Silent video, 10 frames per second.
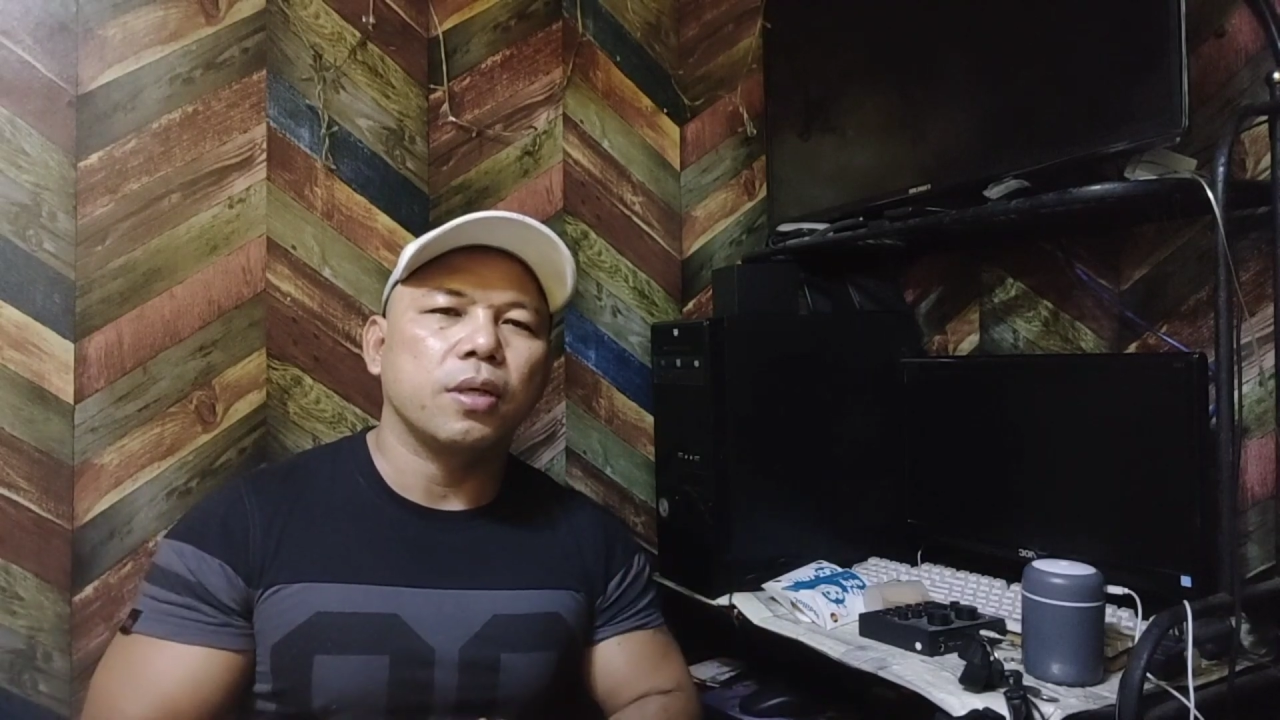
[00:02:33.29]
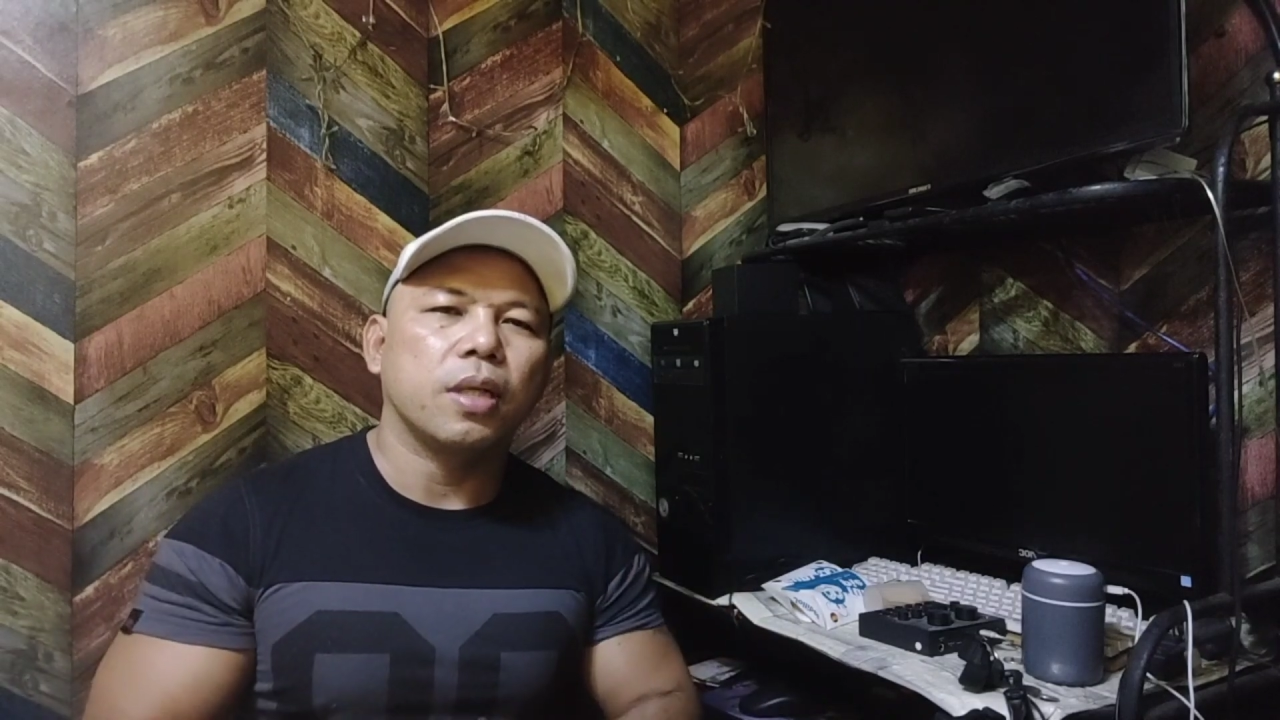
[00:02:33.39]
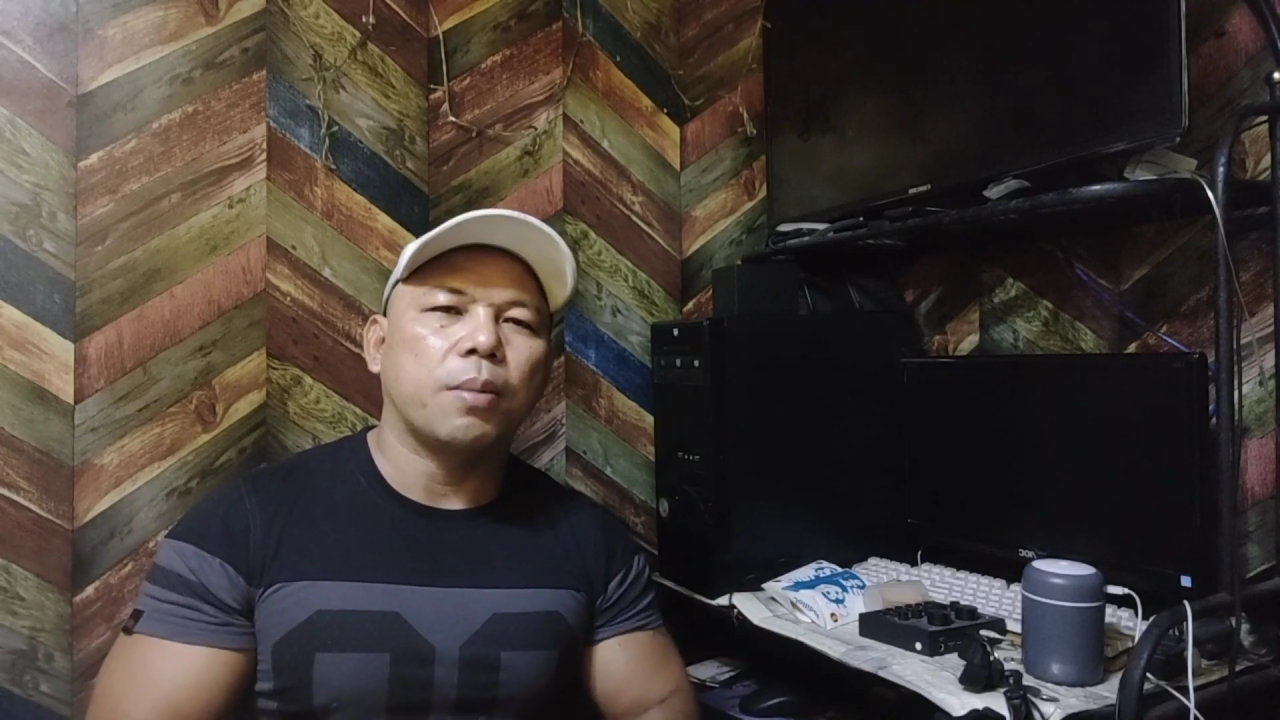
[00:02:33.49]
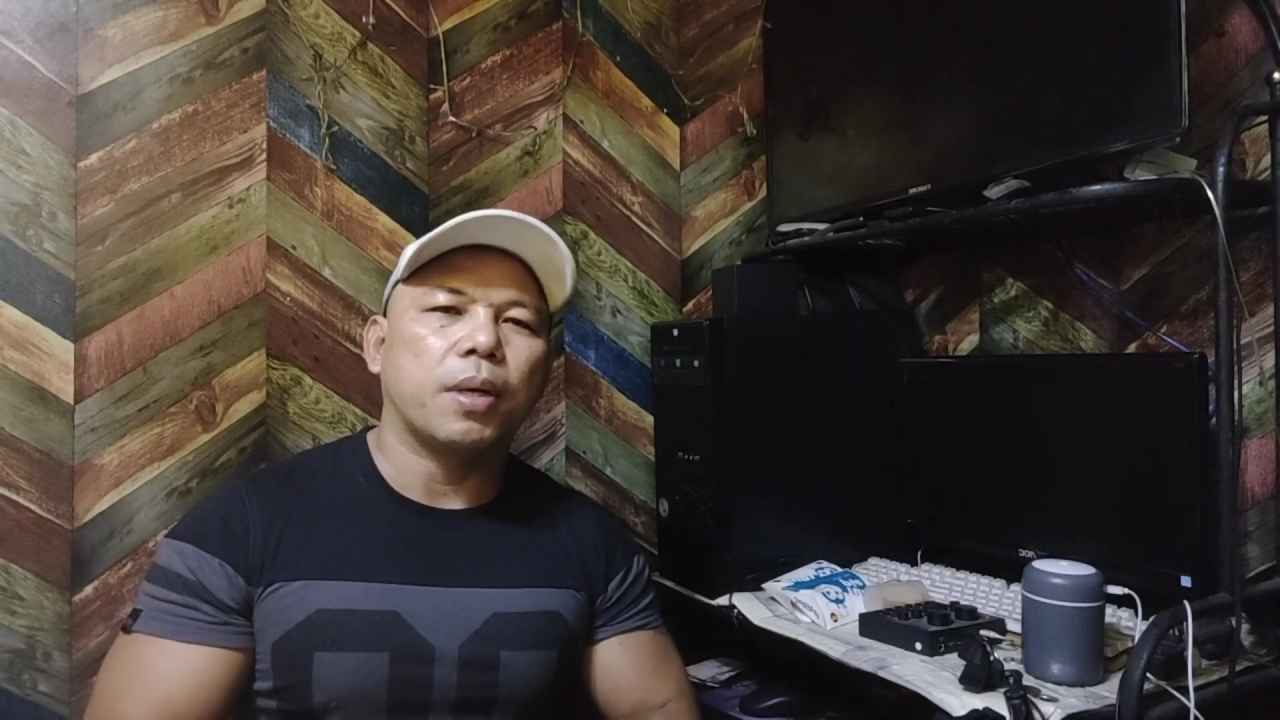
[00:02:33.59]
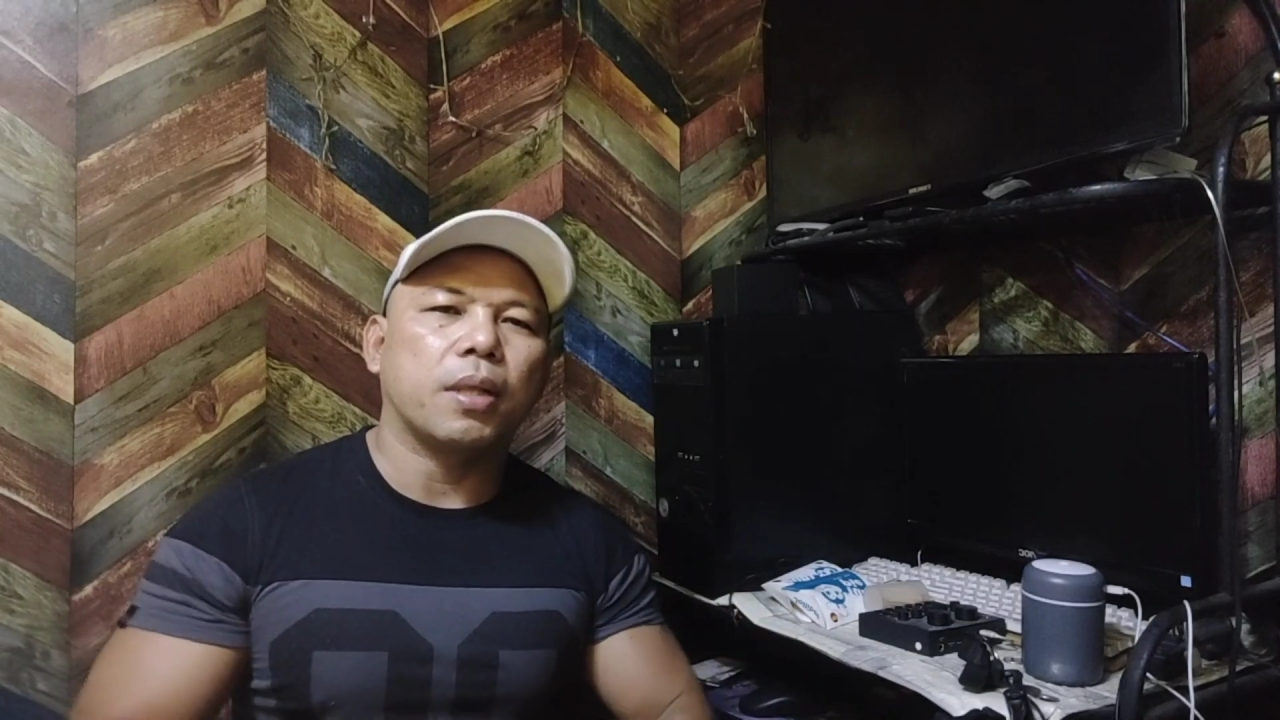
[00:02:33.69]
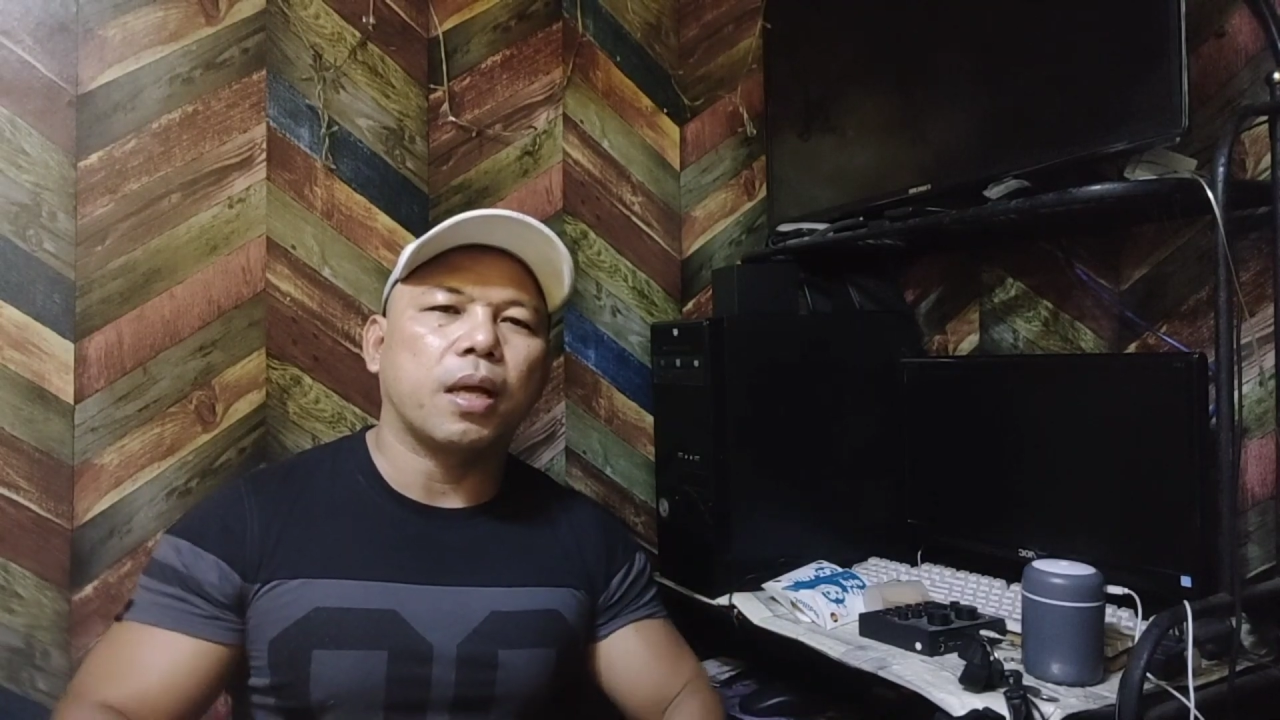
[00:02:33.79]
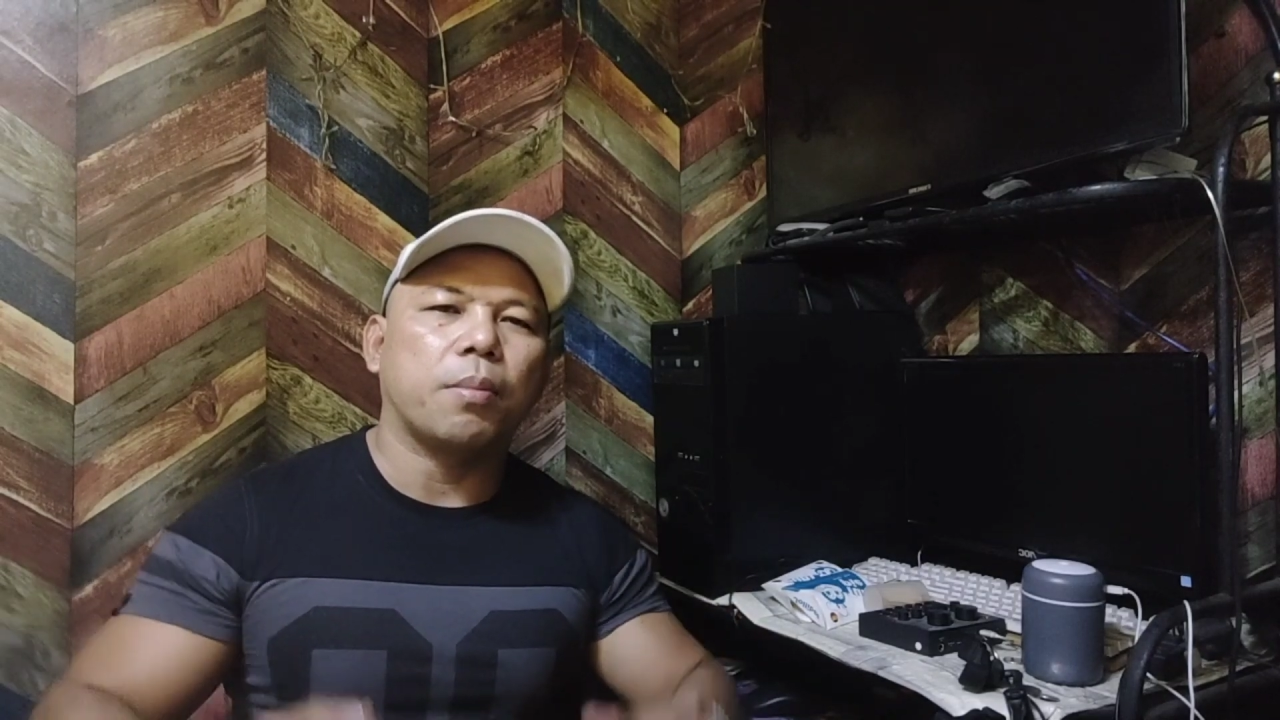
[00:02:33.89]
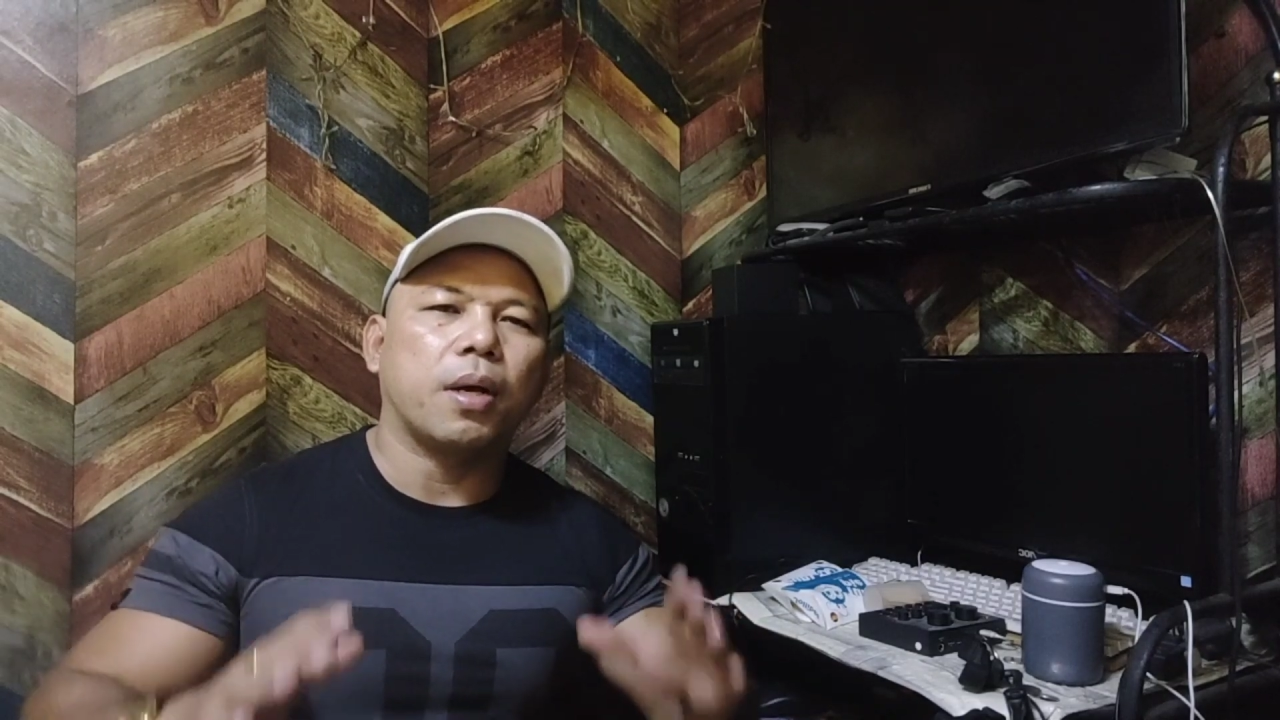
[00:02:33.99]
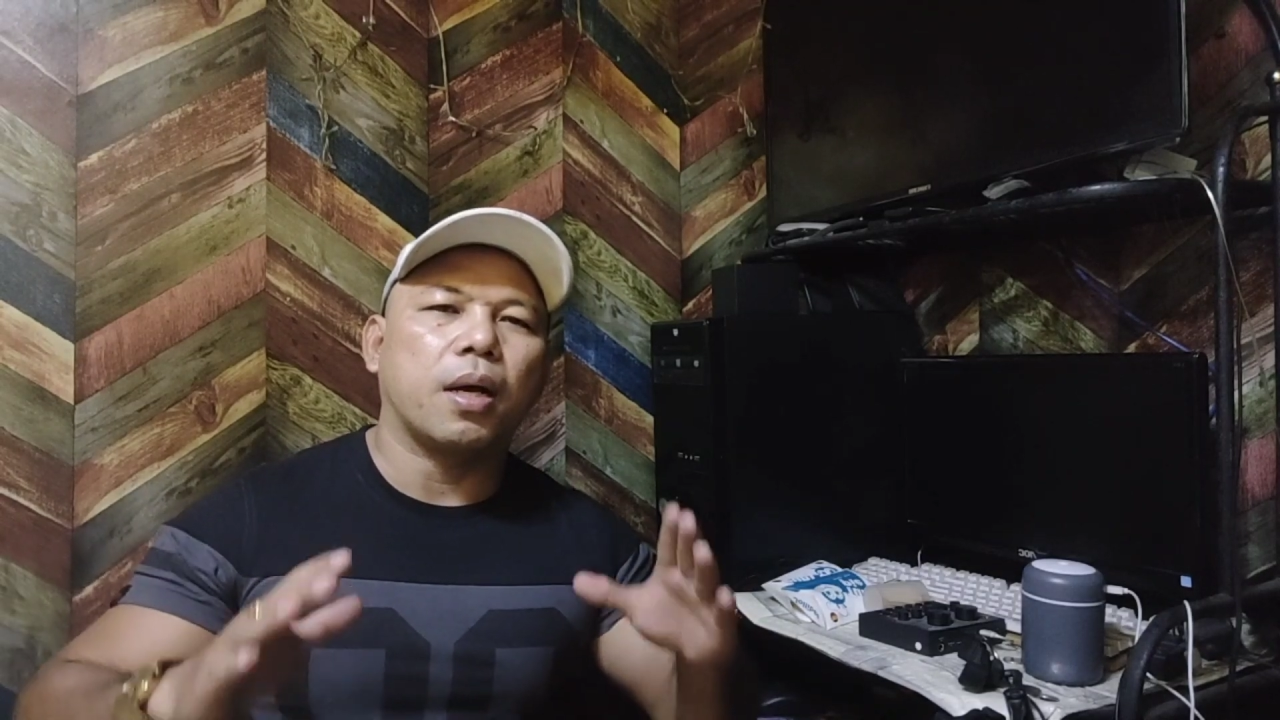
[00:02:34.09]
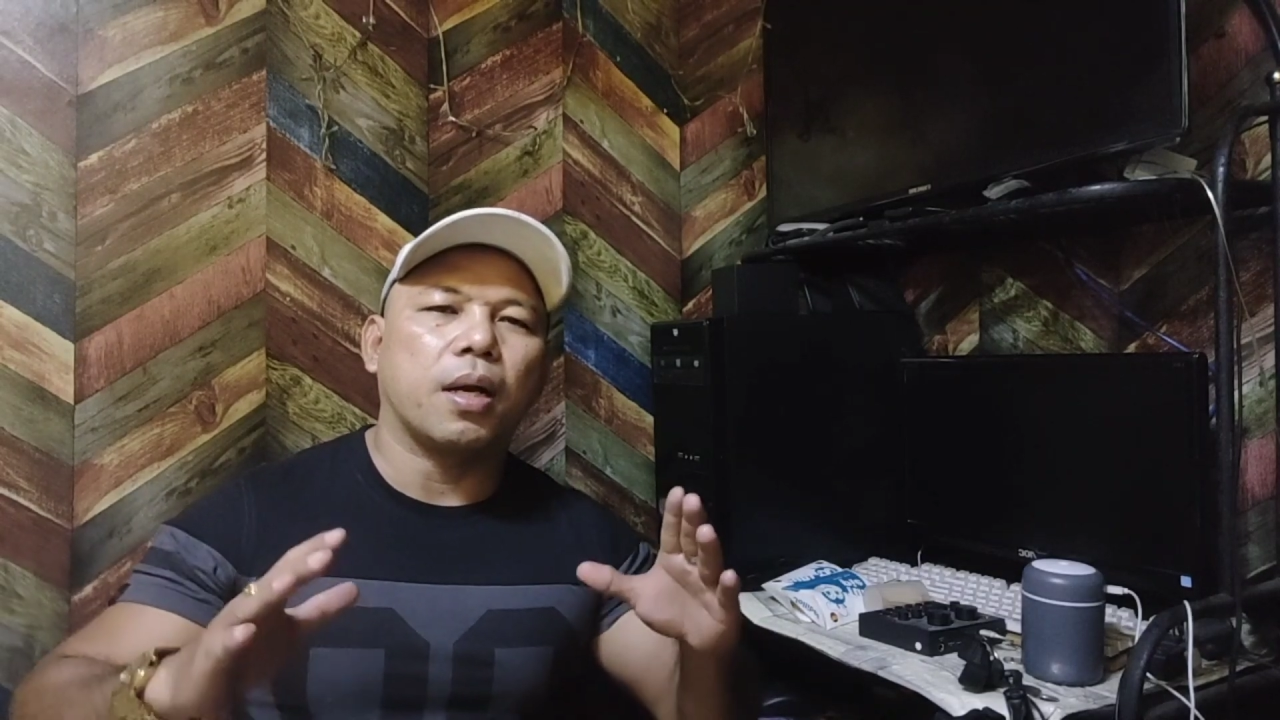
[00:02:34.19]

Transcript: Tamang-tama